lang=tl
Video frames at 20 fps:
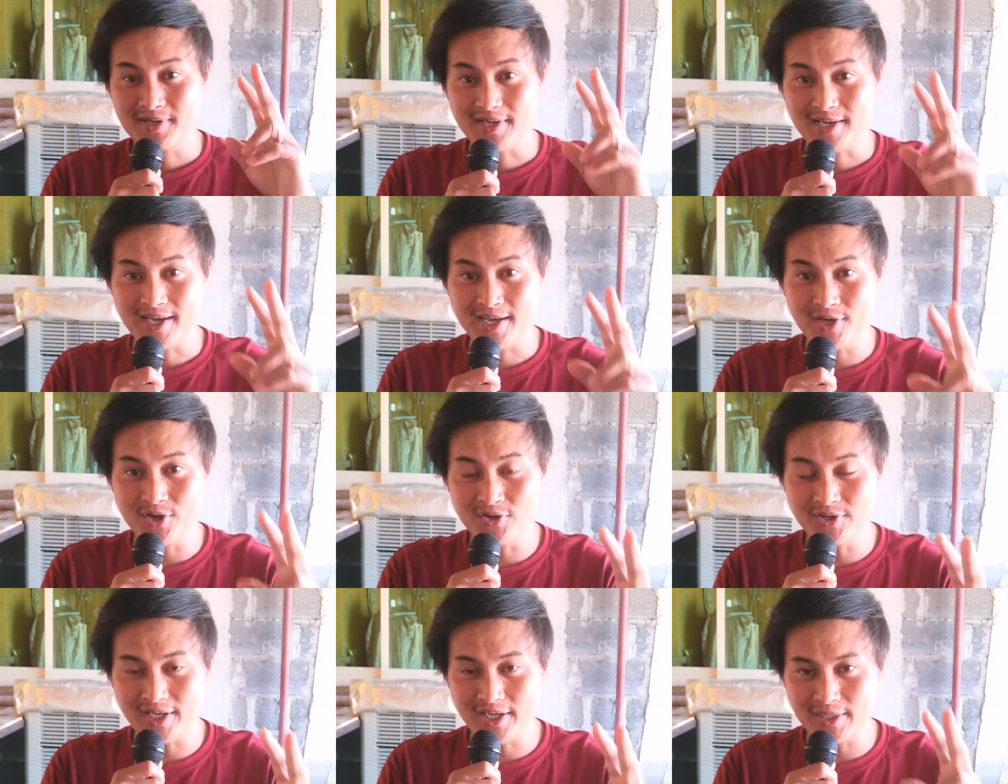
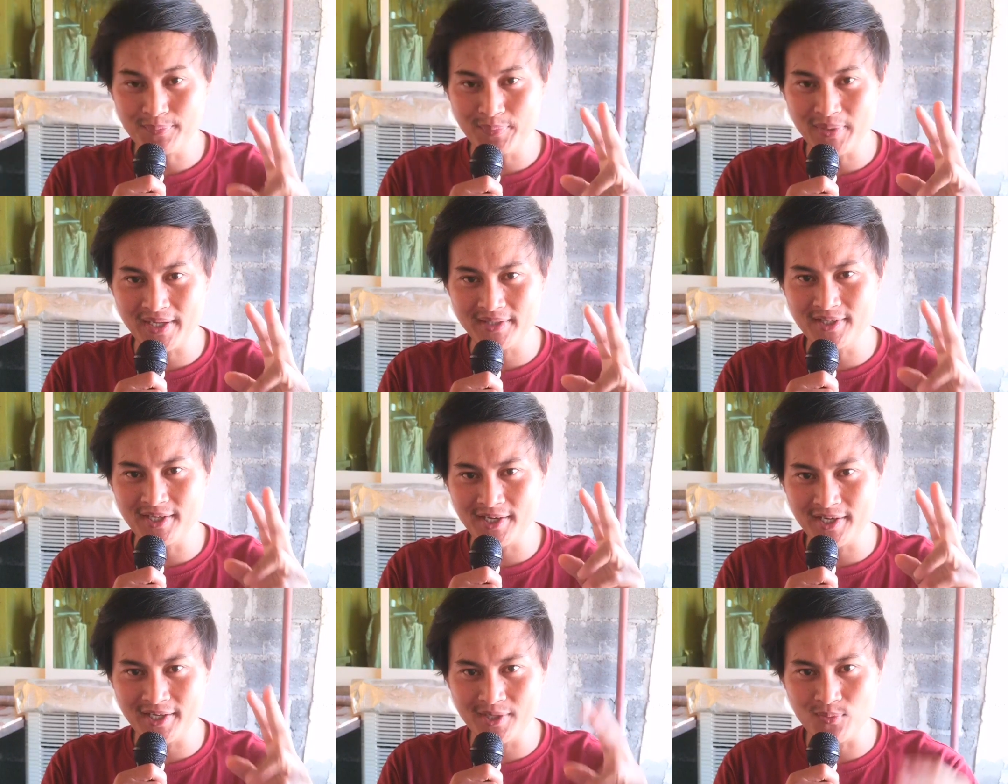Ngayon ay
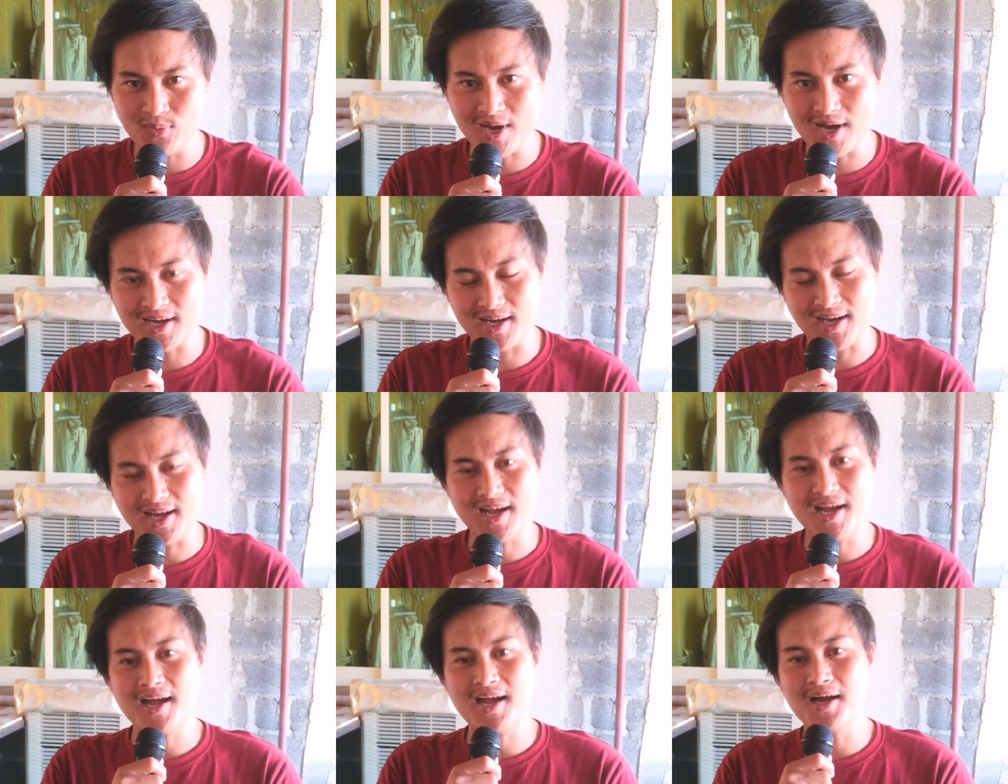
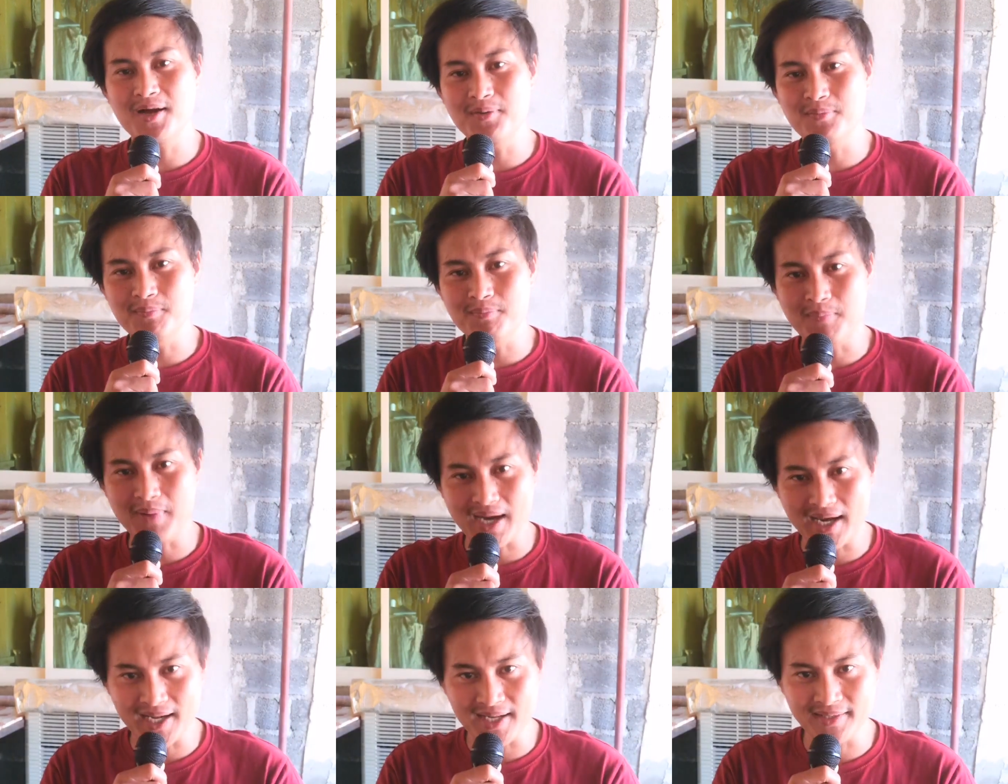pinagdiriwang ang
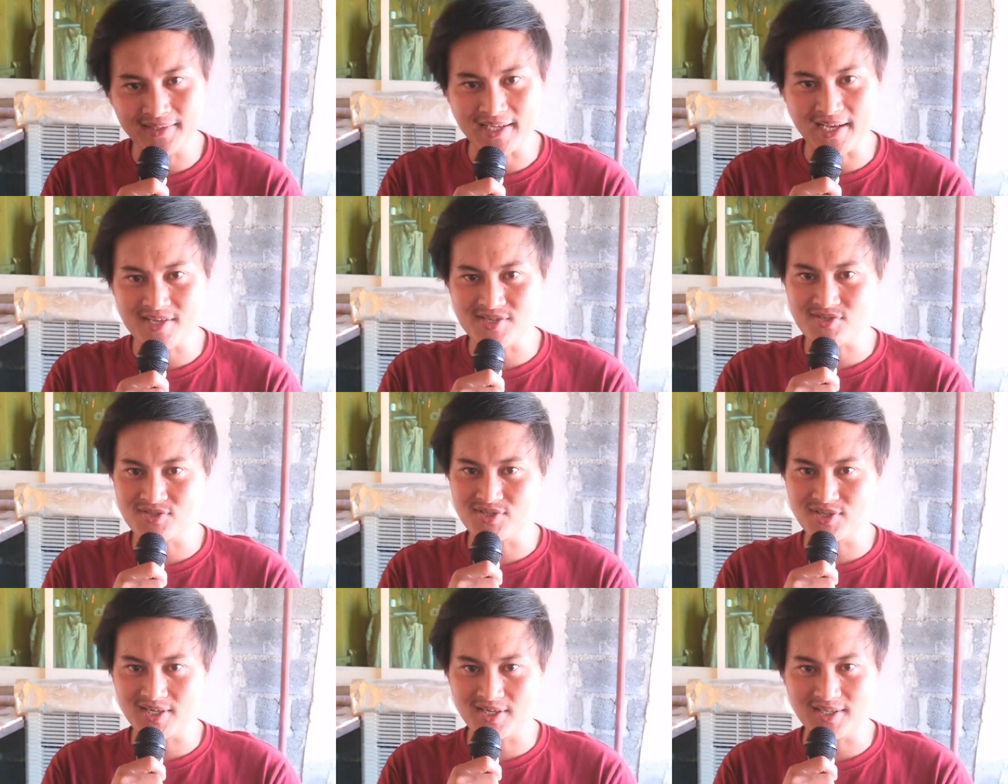
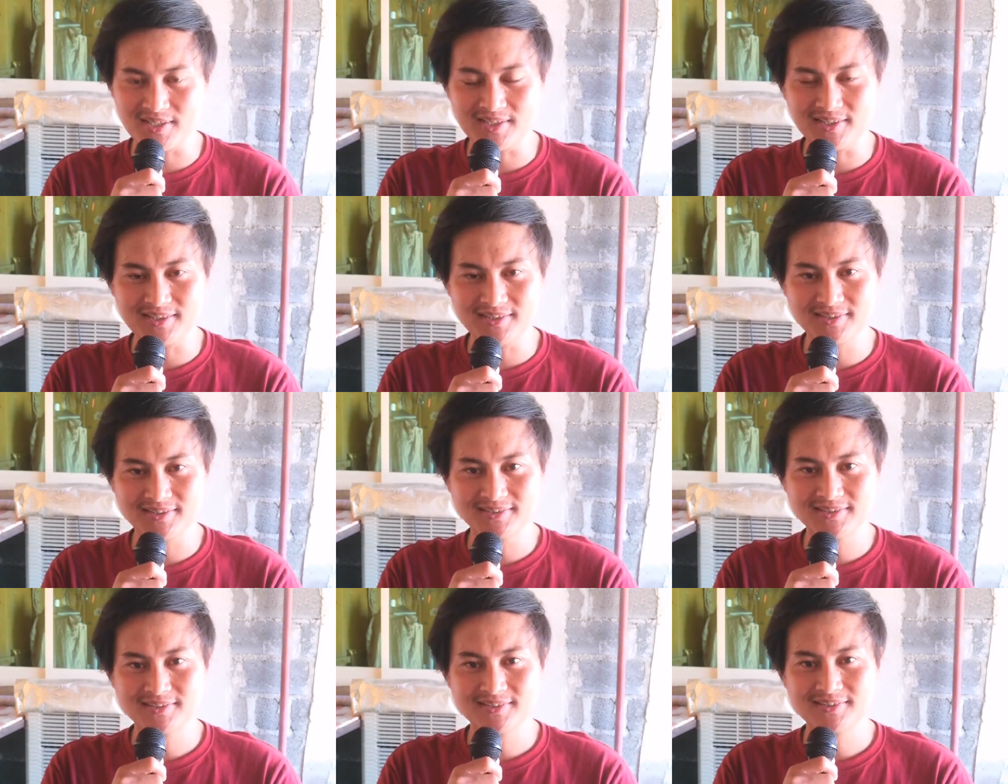Valentine's Day.
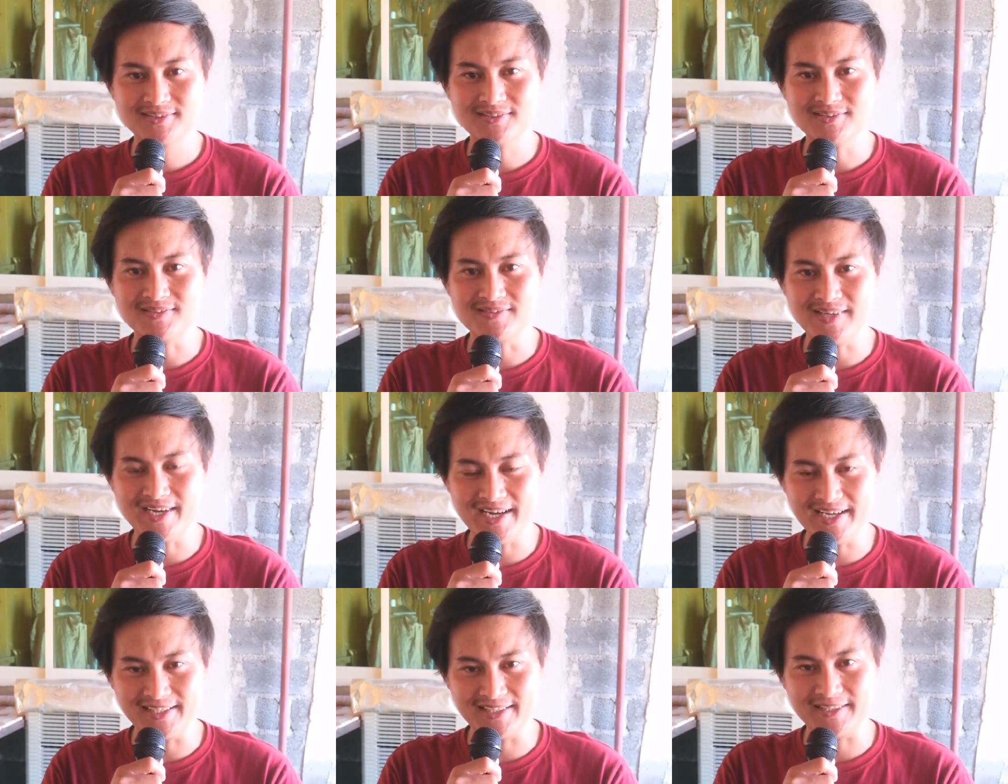
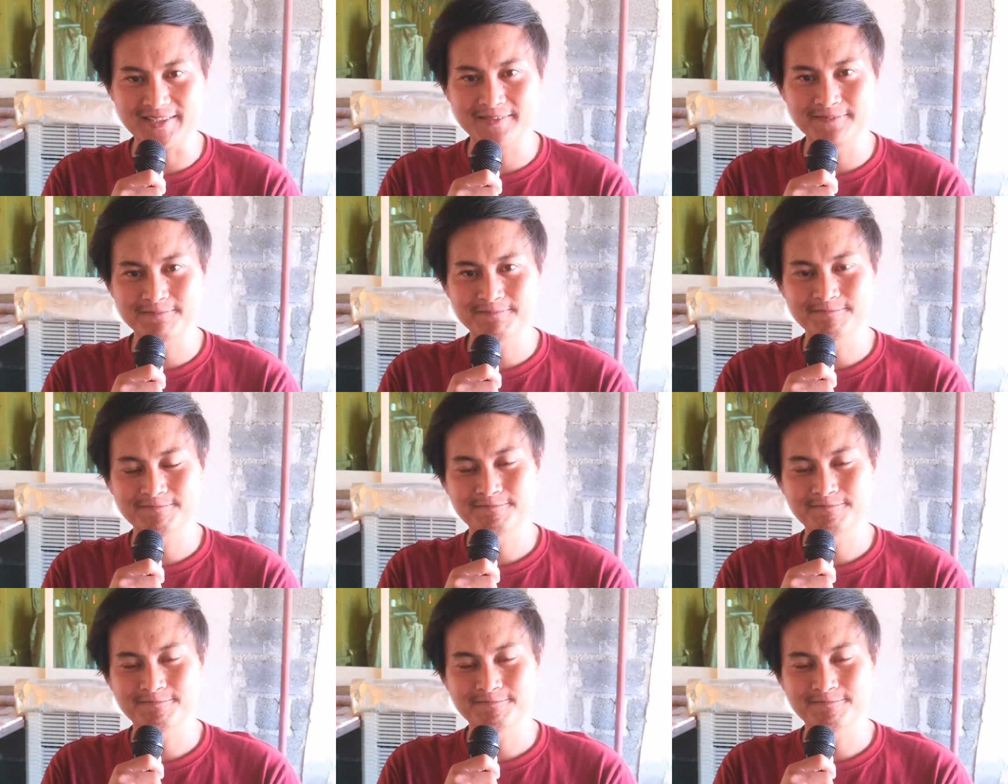Alright.